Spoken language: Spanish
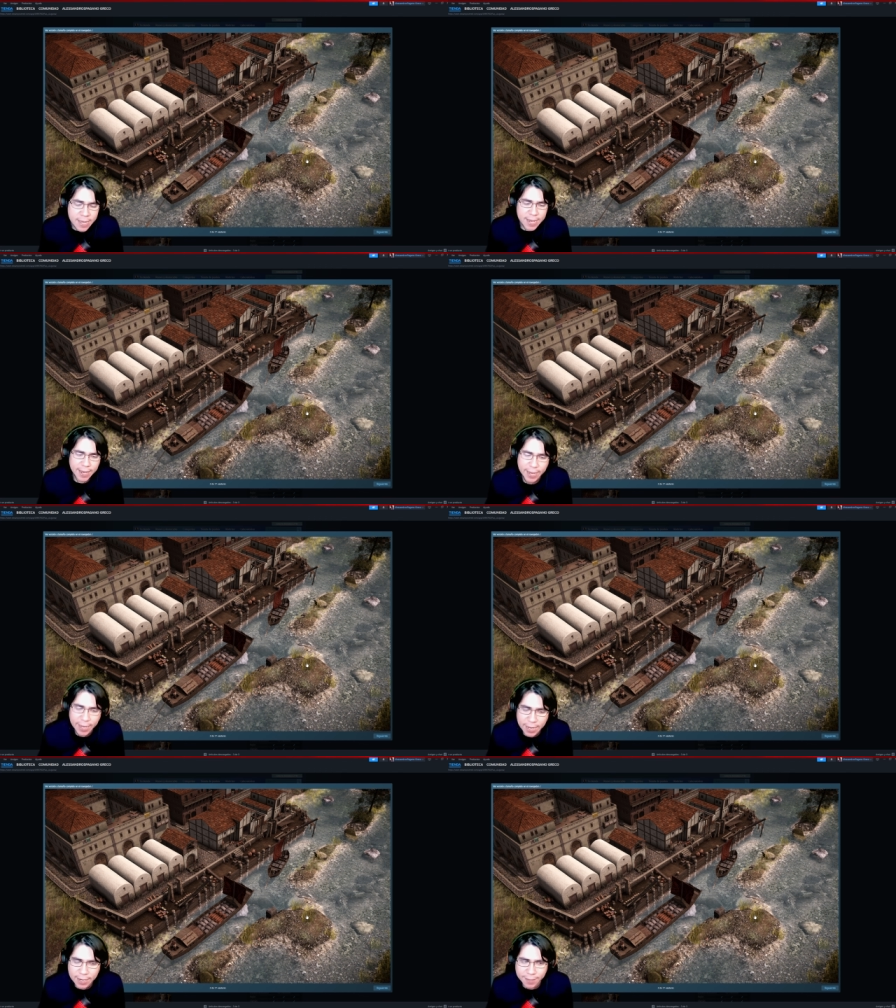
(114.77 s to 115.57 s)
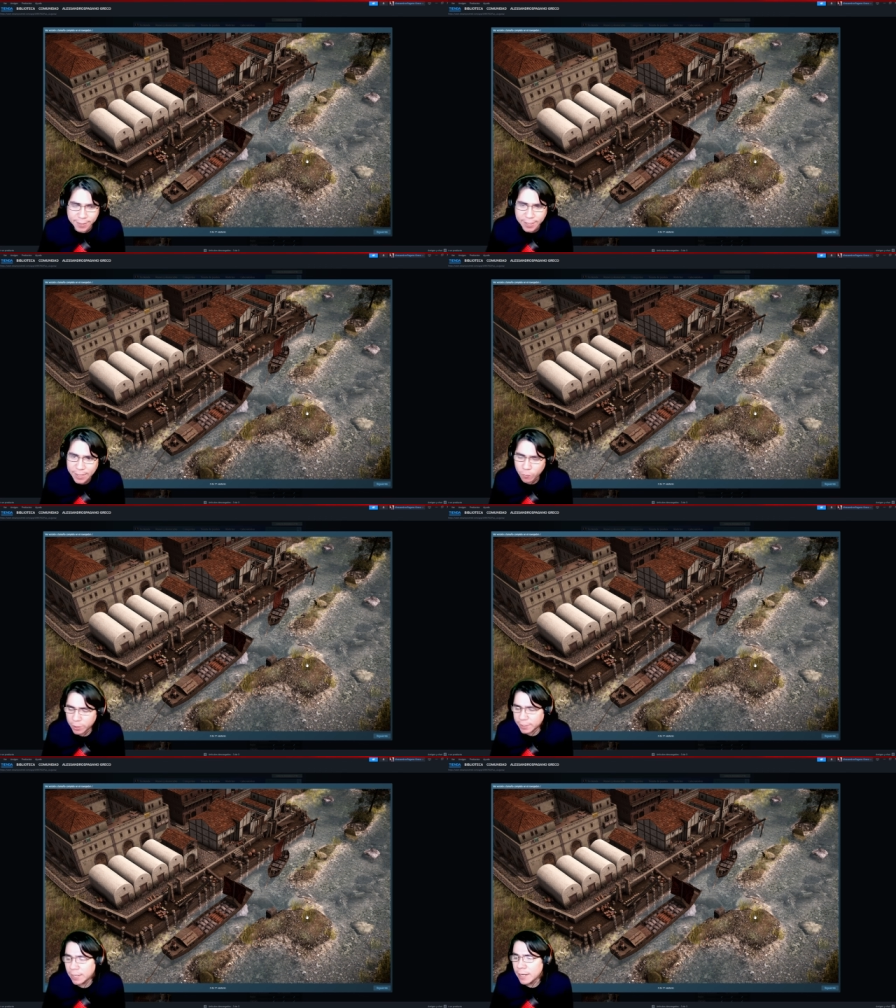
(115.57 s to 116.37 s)
eh, la demo y
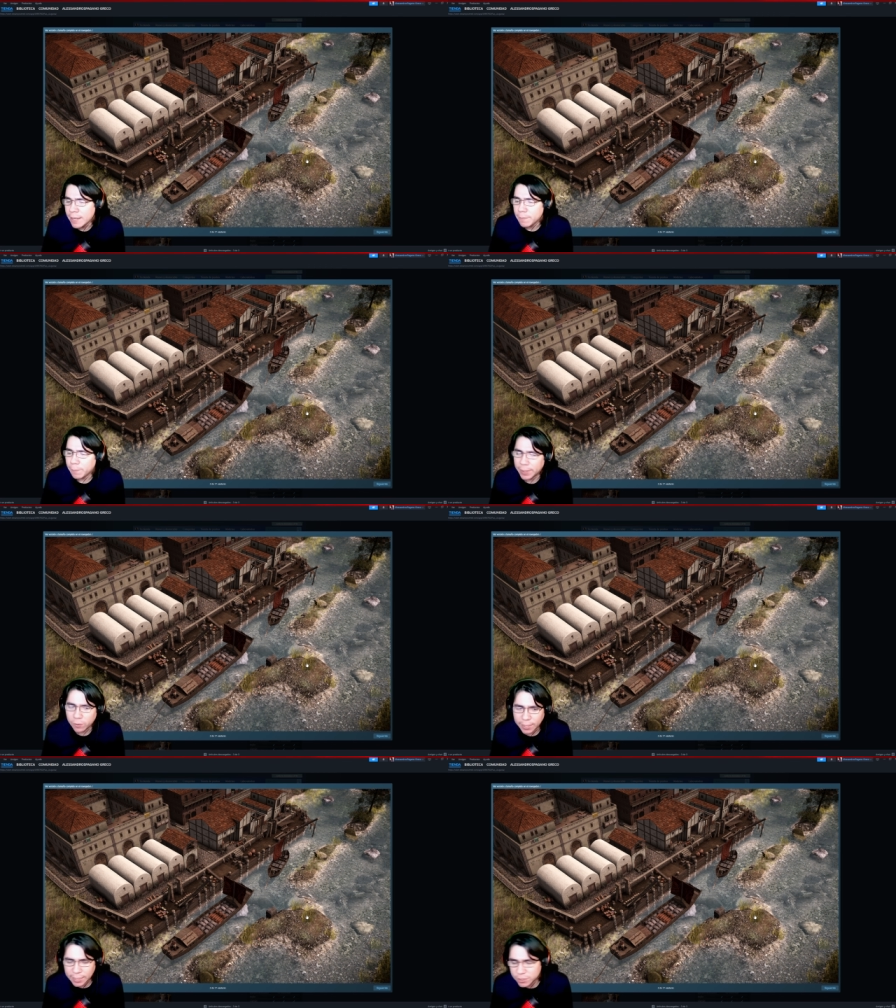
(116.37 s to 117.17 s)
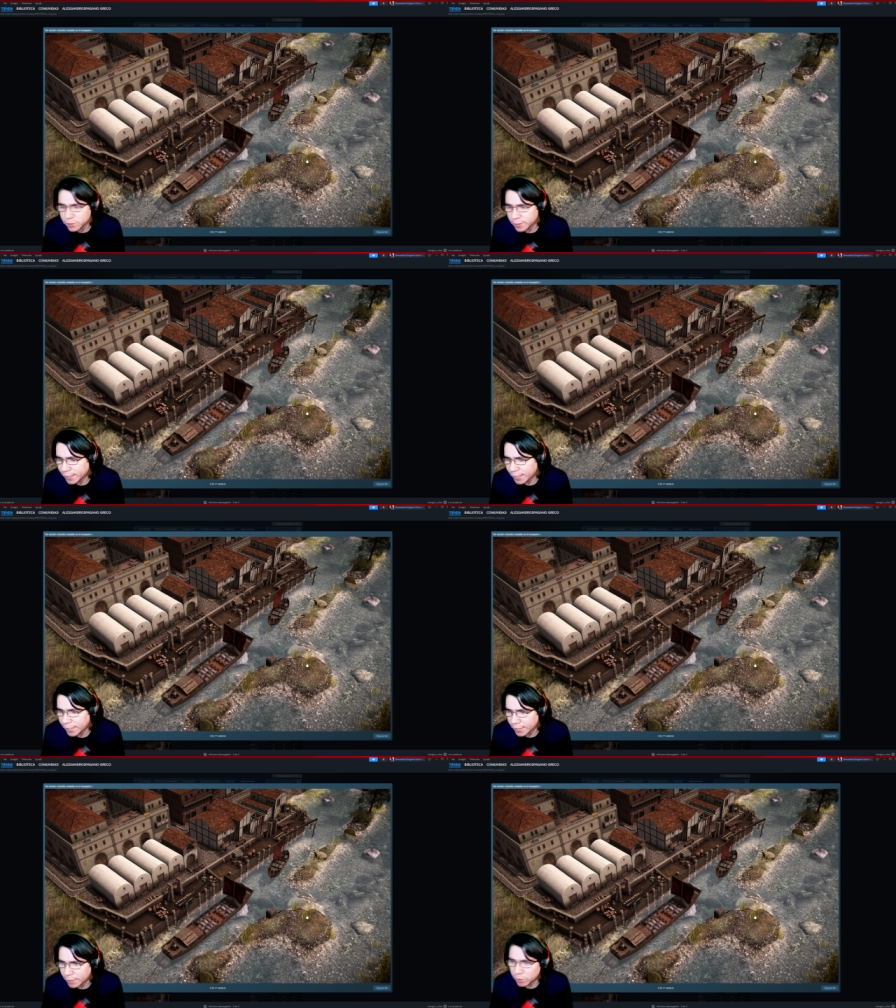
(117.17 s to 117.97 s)
tal, pero el hecho es
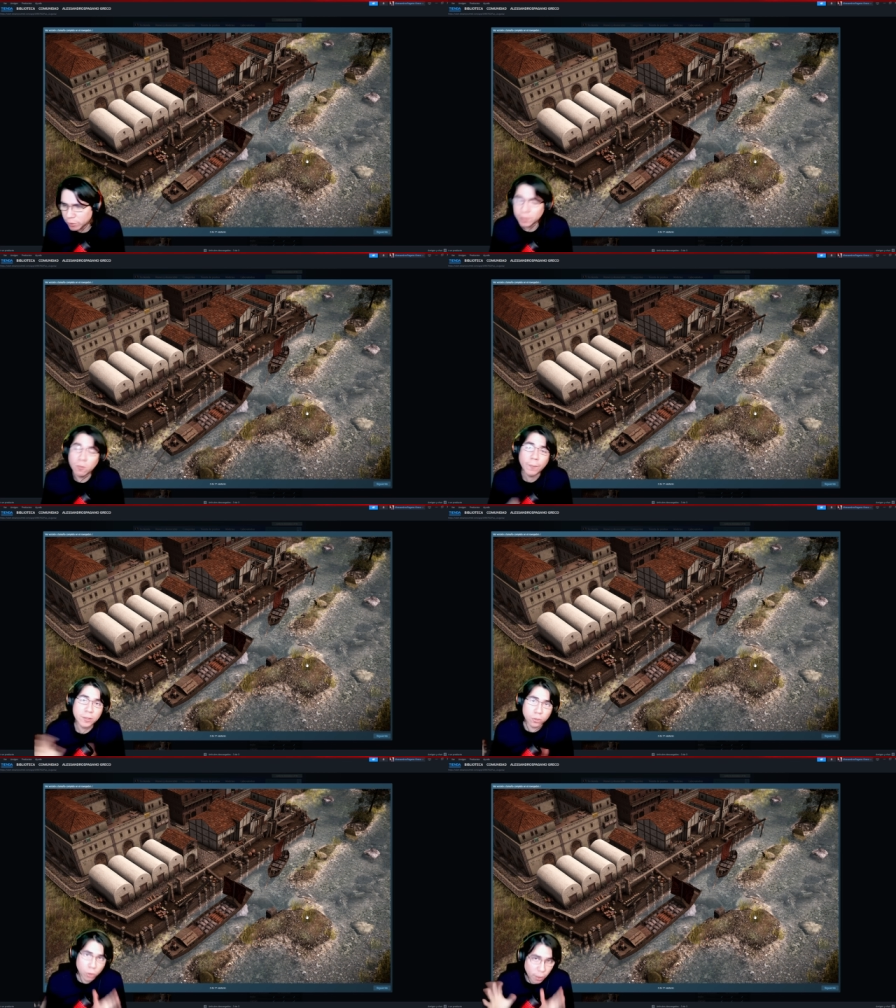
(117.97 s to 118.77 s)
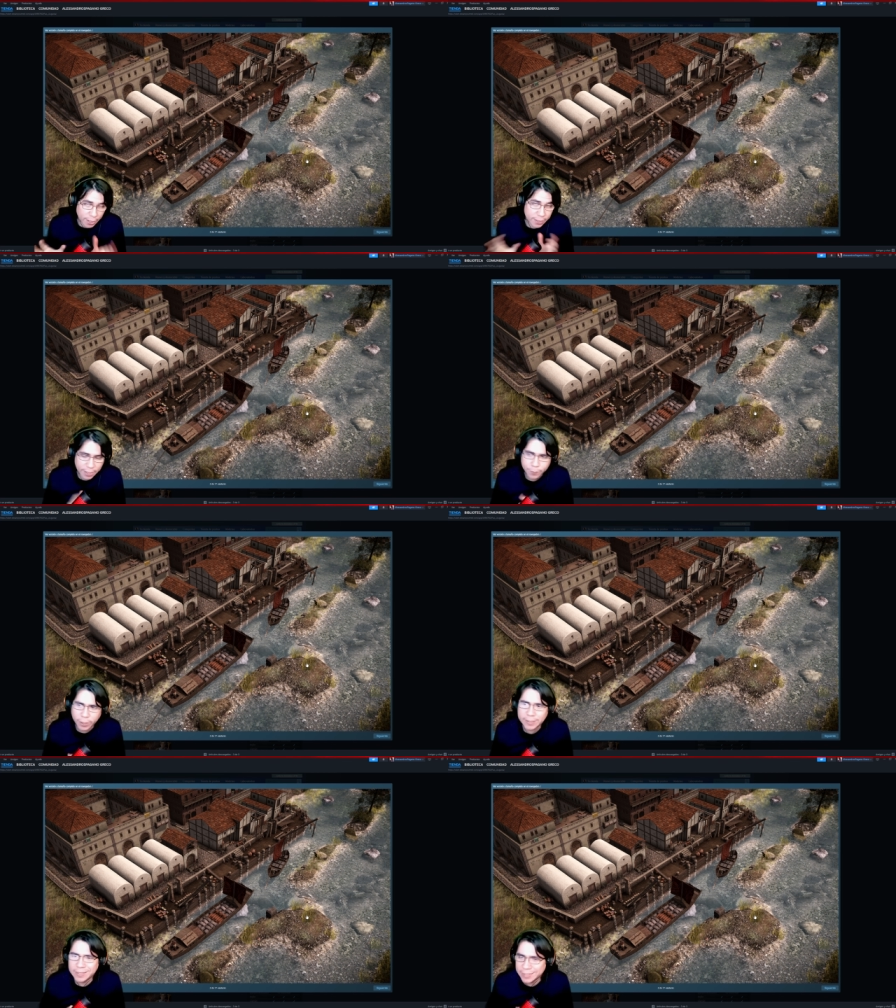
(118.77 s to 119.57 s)
que, bueno, de momento no la voy a traer porque
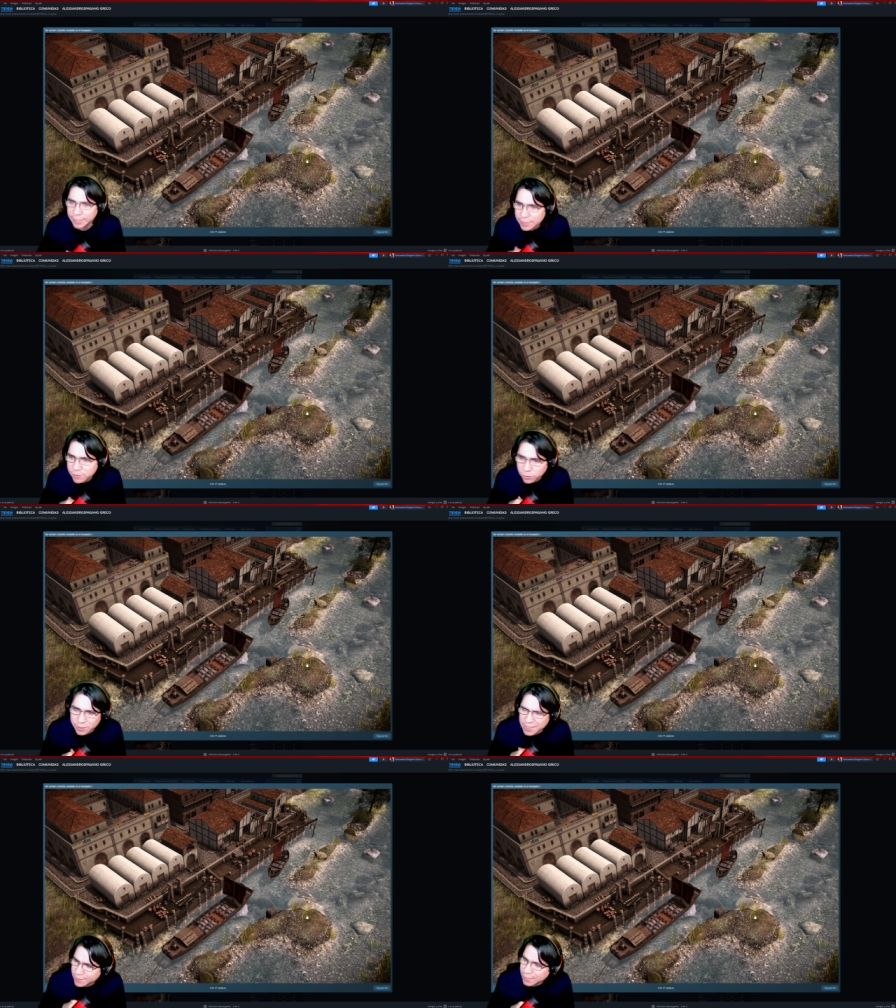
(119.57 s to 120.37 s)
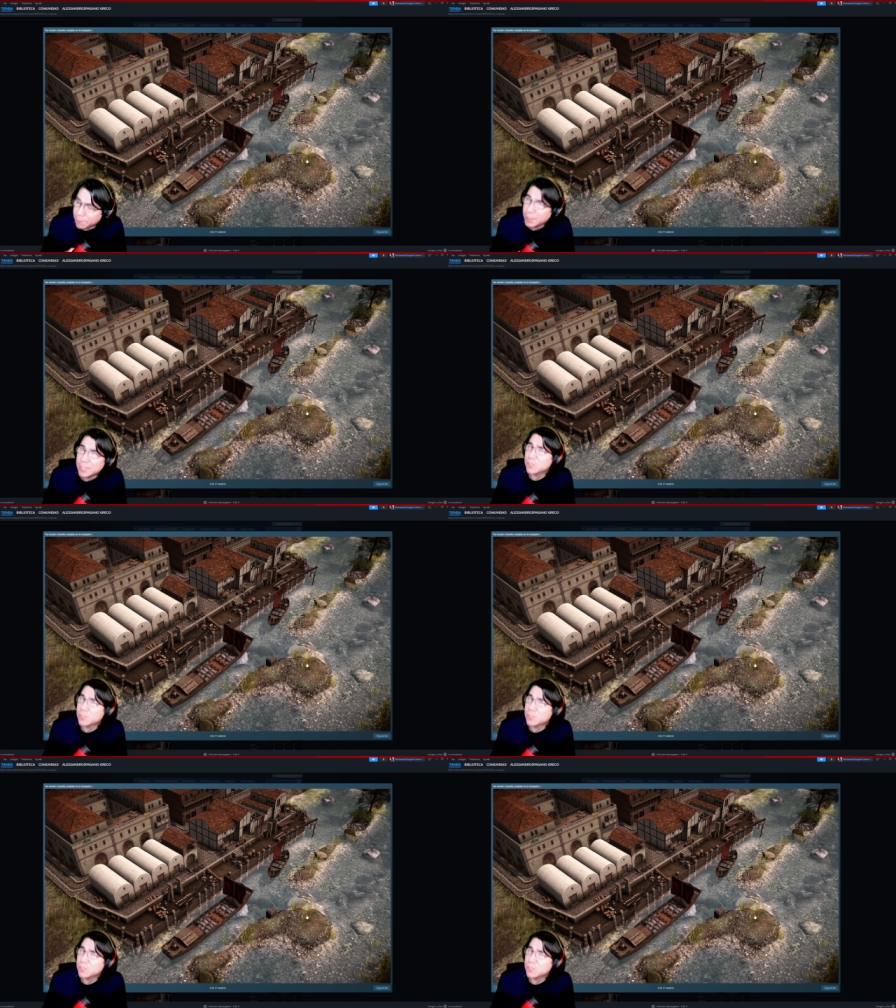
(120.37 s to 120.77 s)
está en inglés. Ustedes saben que a mí el hecho